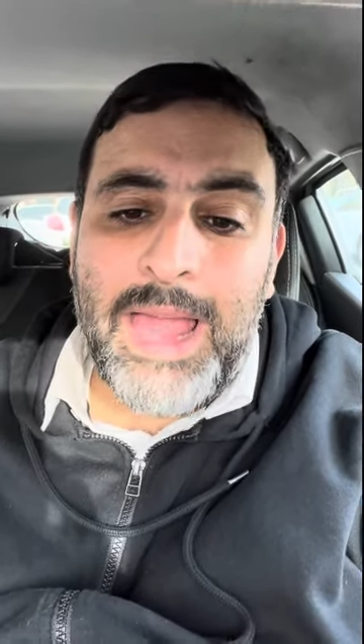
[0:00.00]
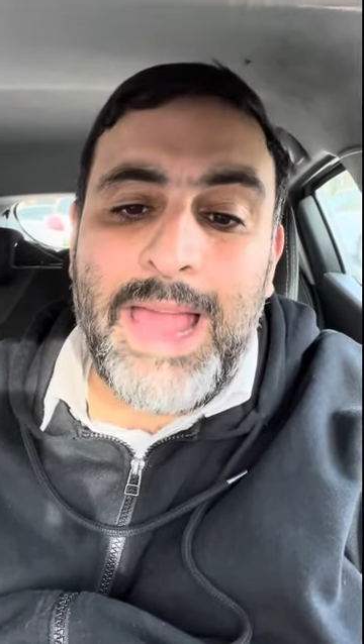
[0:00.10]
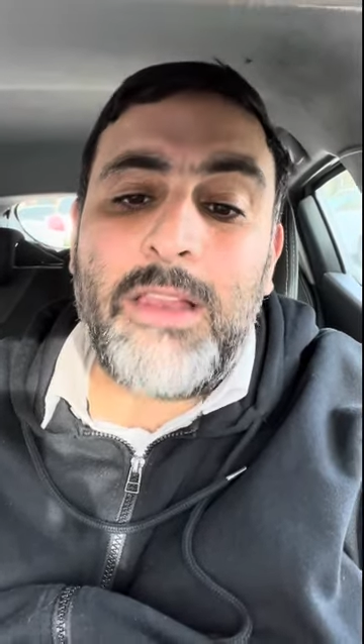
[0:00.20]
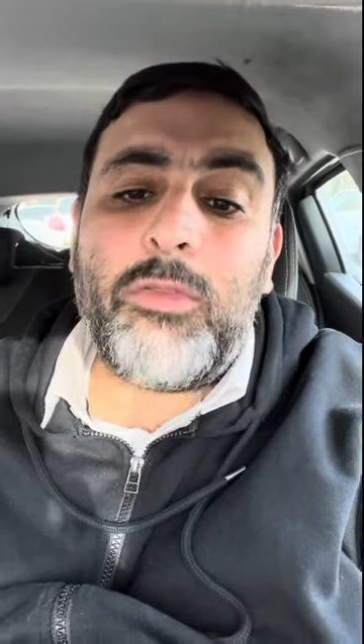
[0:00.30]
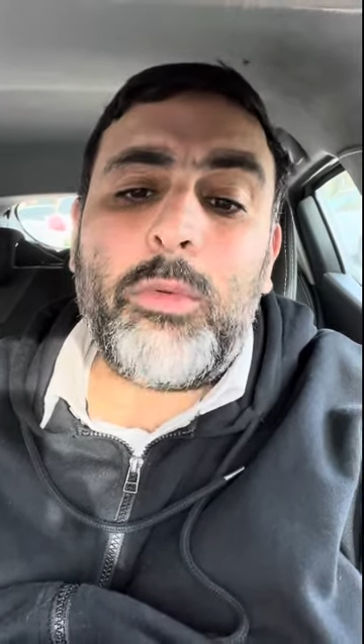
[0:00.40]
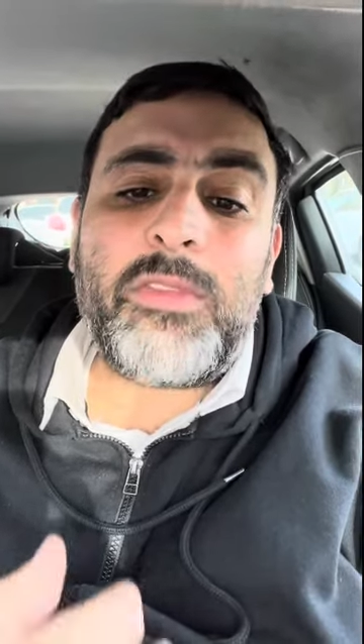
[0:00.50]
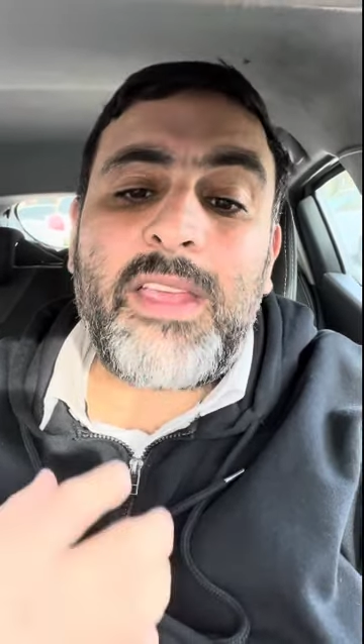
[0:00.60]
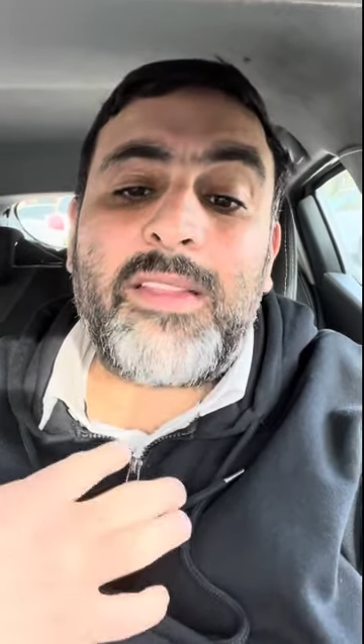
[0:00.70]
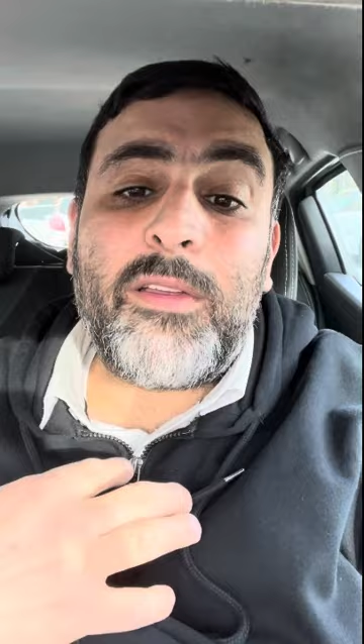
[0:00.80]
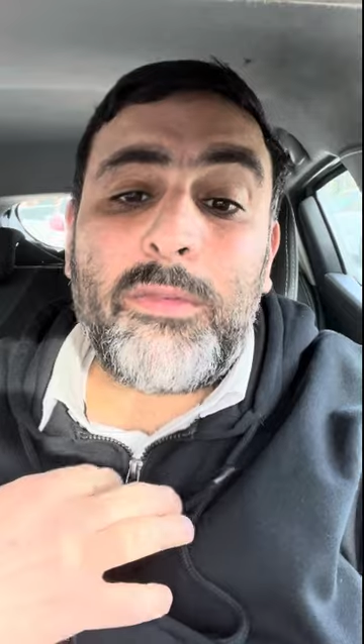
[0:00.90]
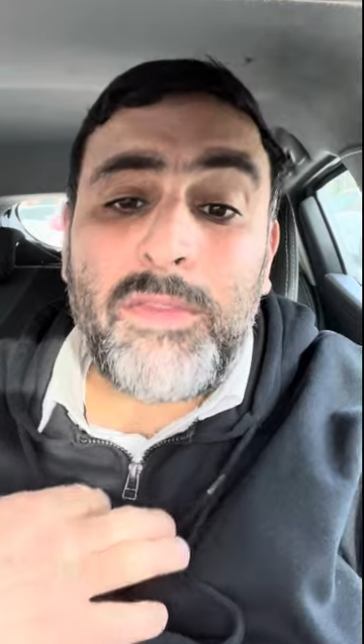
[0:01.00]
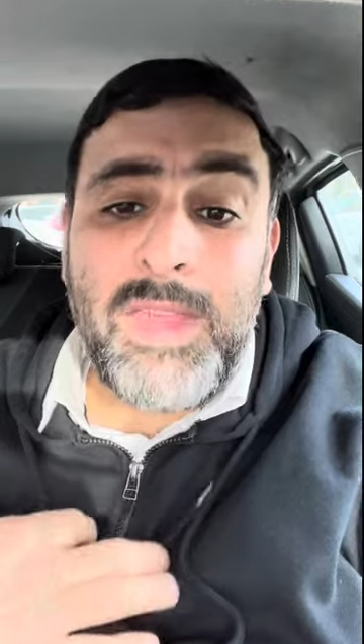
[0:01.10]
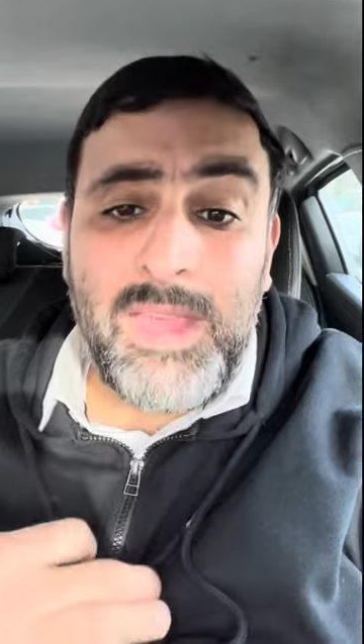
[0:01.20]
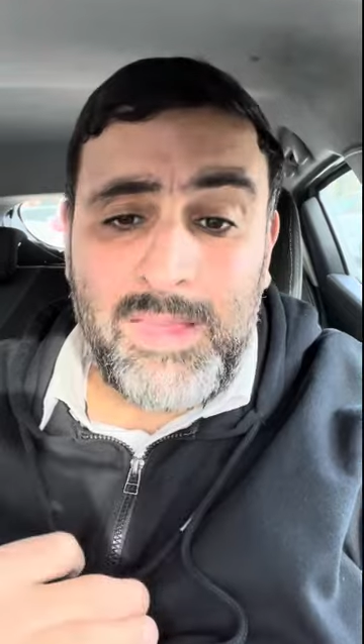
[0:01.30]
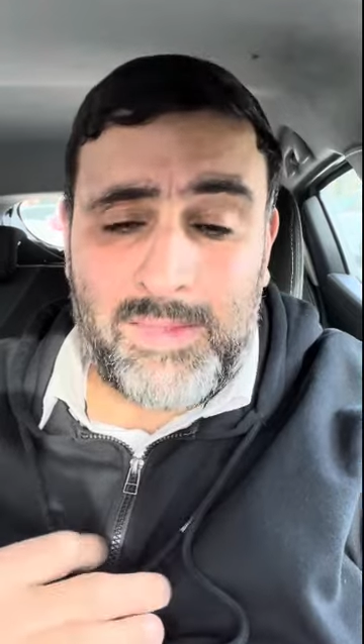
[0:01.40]
elles ont cette
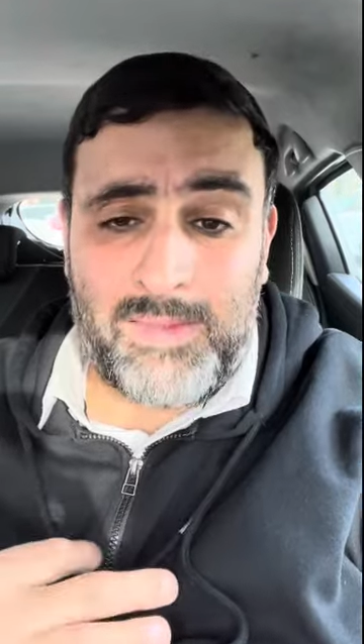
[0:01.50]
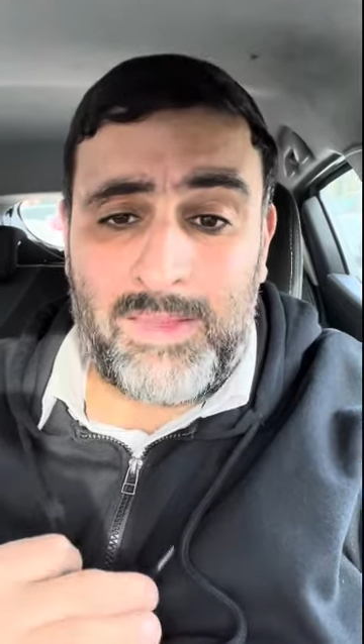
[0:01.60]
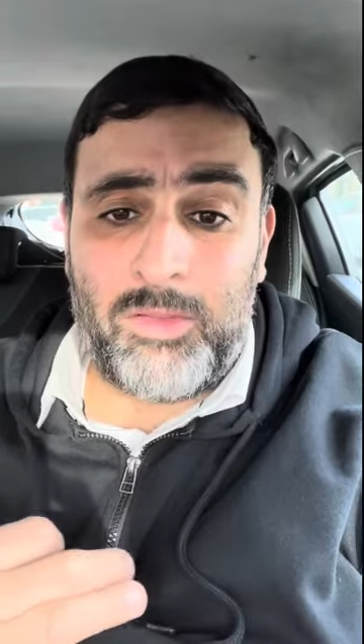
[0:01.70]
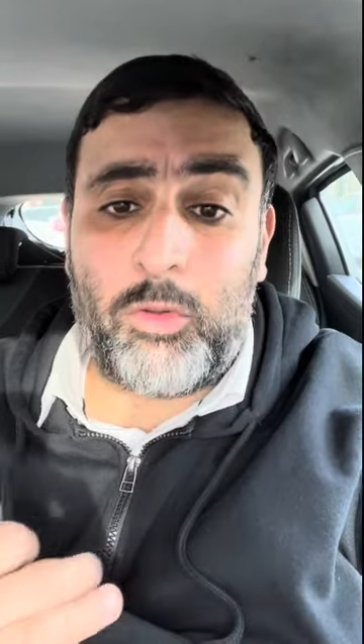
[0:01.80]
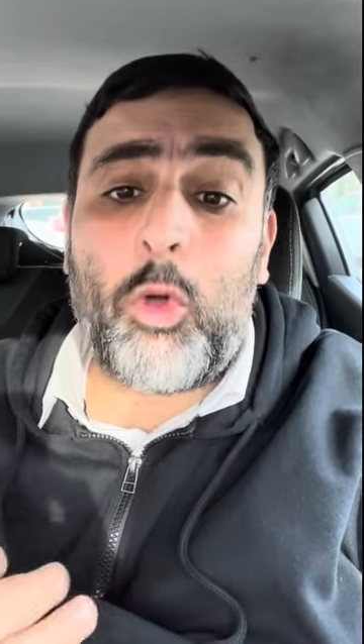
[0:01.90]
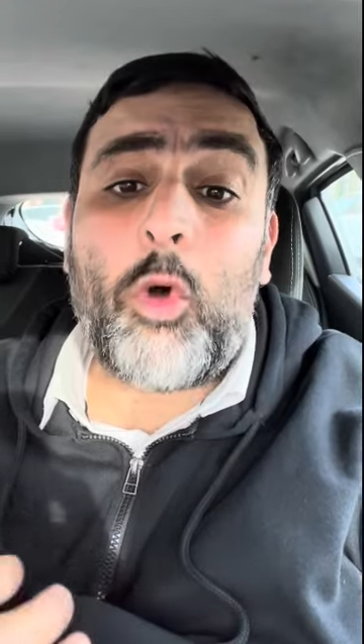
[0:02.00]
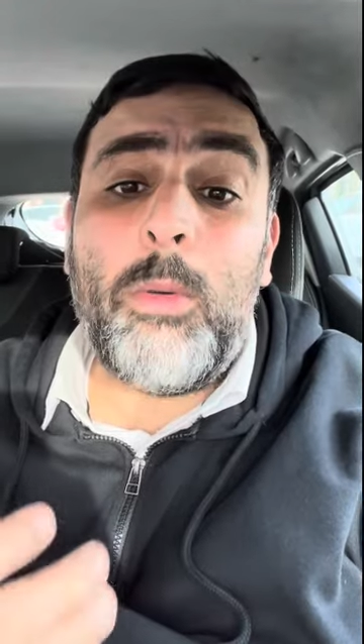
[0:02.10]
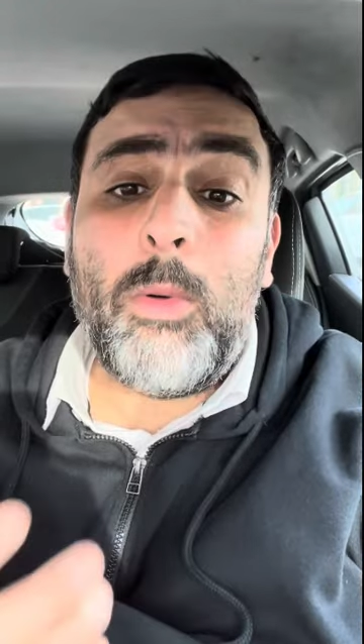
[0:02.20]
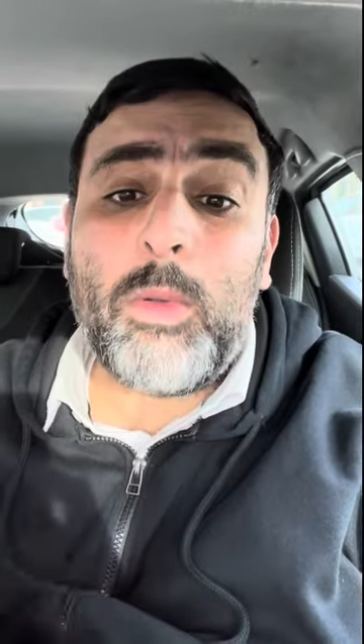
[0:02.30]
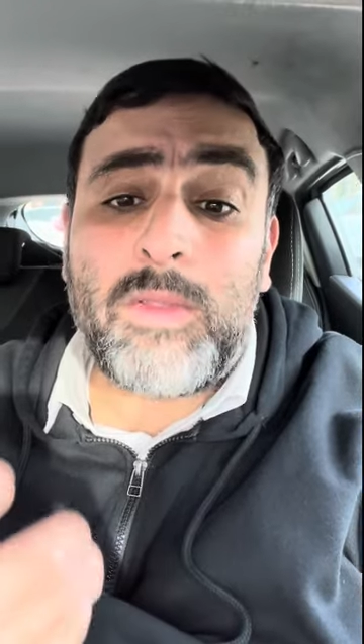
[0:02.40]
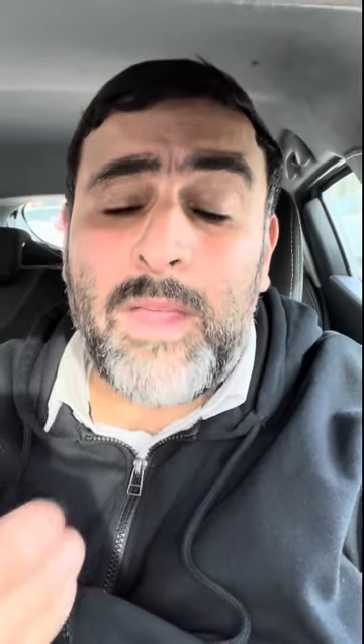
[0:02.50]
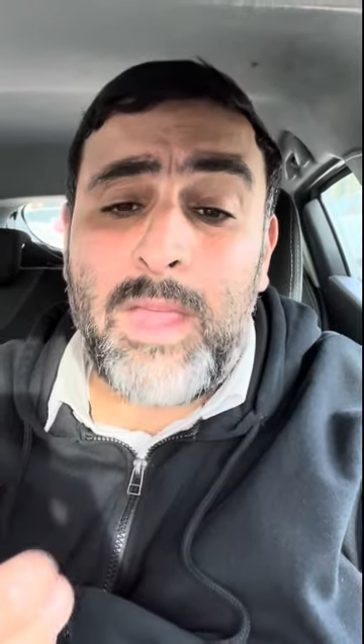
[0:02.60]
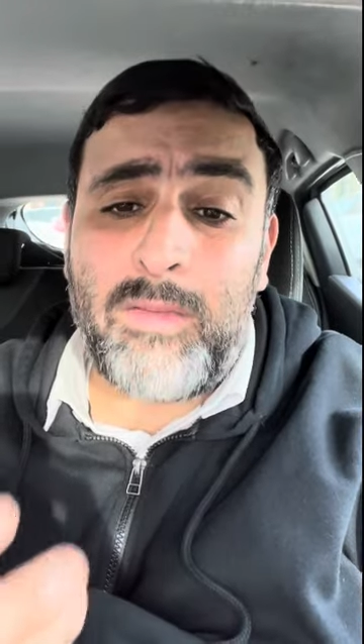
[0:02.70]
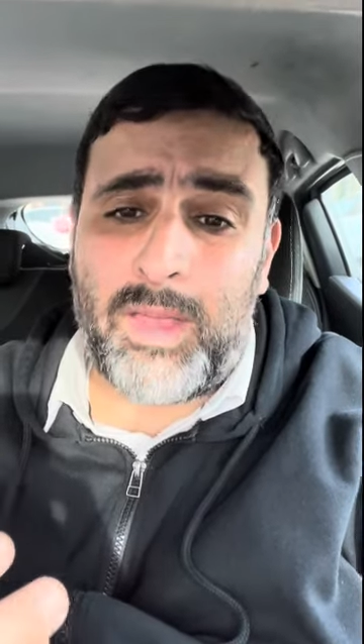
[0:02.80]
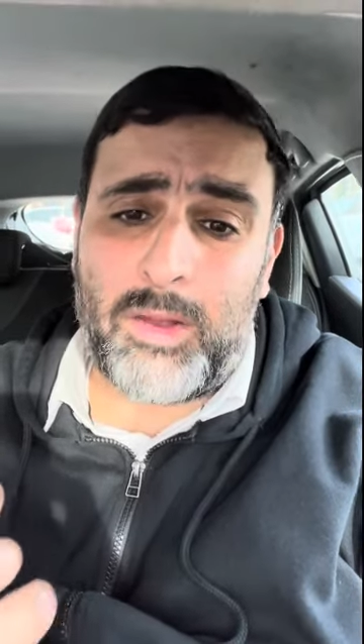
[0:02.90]
envie de
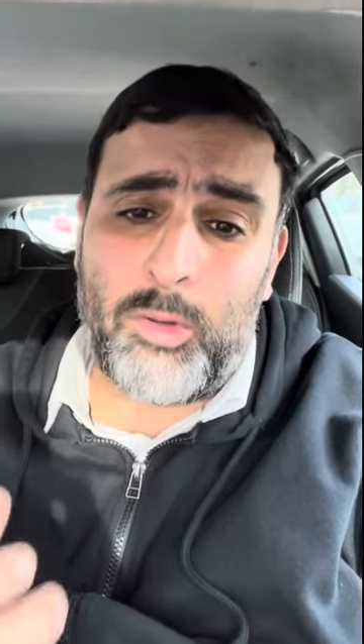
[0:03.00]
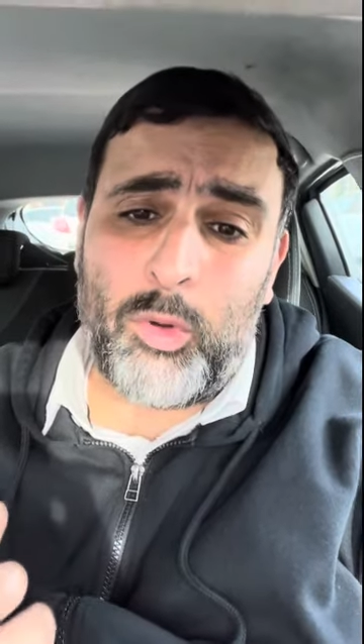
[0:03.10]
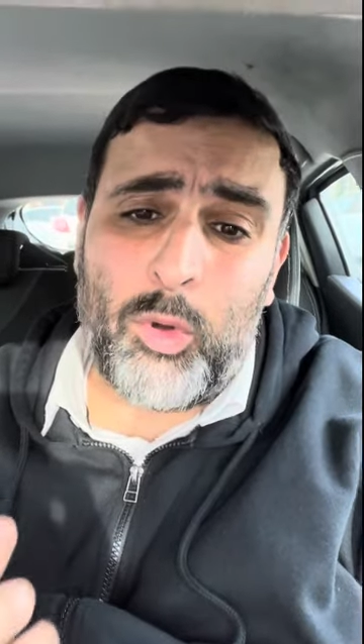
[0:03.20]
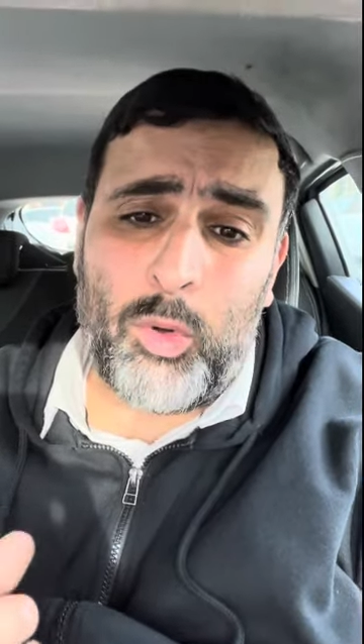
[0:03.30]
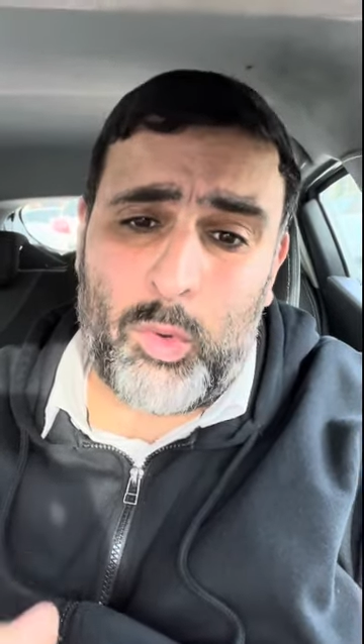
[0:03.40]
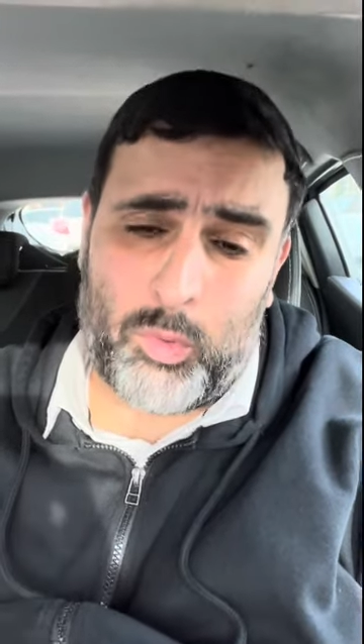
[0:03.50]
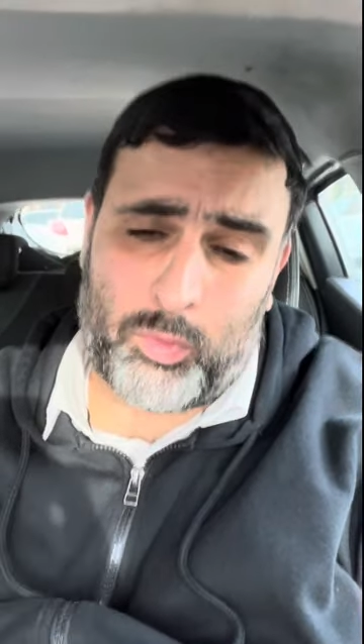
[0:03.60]
remonter vers le haut.